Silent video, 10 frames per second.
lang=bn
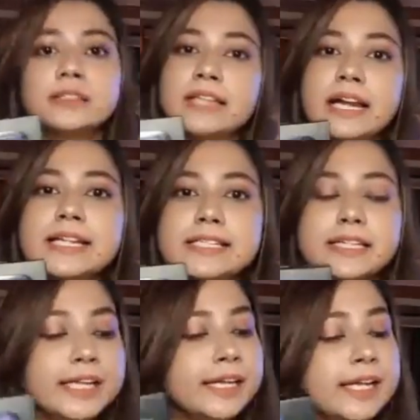তারা এটা
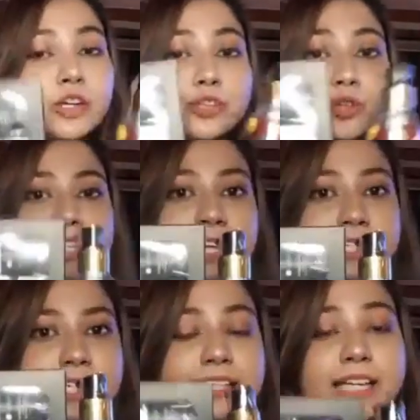নিয়ে নাও দুইটা
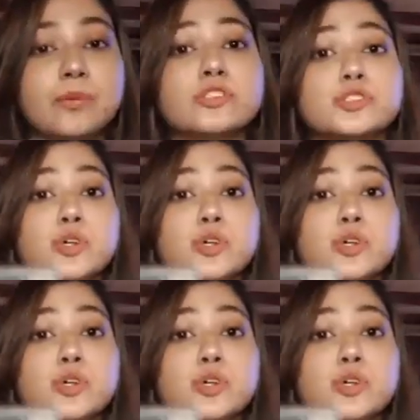একসাথে এবং